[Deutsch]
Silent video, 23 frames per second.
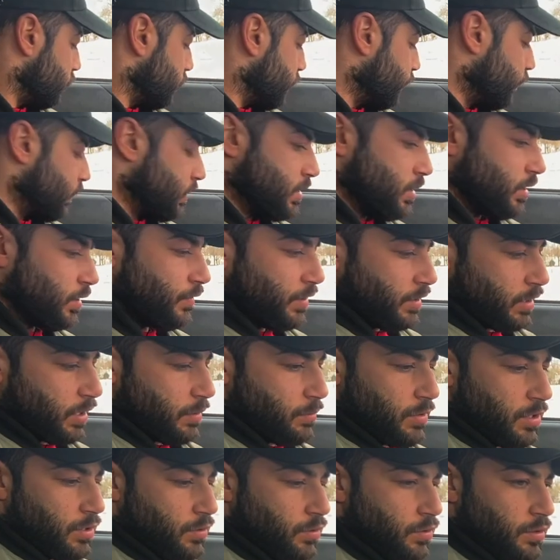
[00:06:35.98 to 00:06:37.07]
ich würde sagen, wir drehen
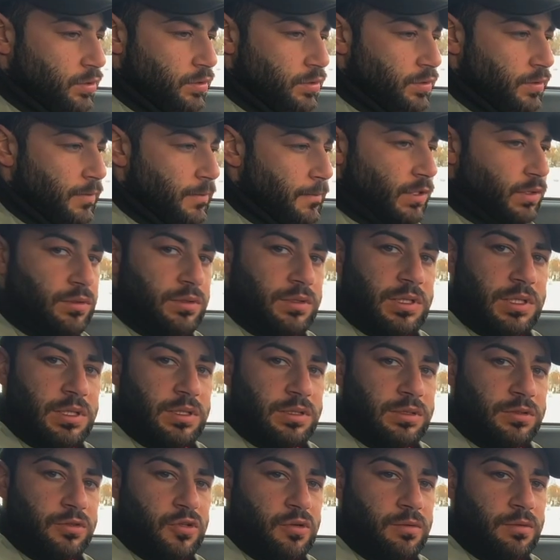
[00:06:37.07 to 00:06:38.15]
mal eine Runde und
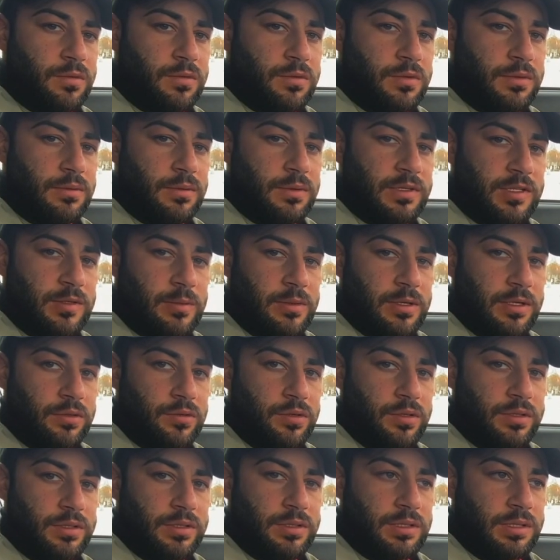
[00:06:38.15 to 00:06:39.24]
dann gucken wir mal, was wir machen
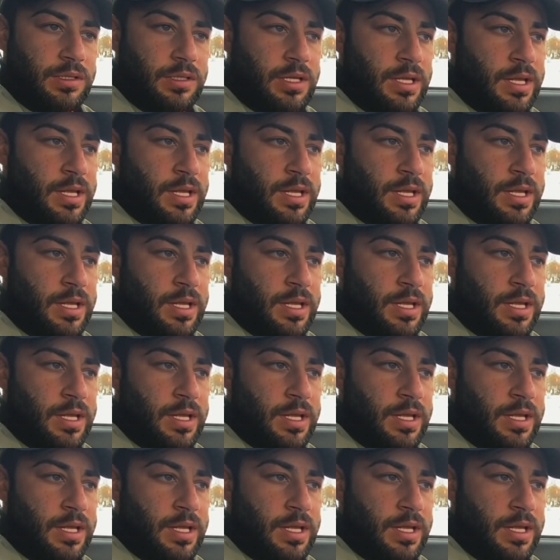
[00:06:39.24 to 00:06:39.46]
können. Ne?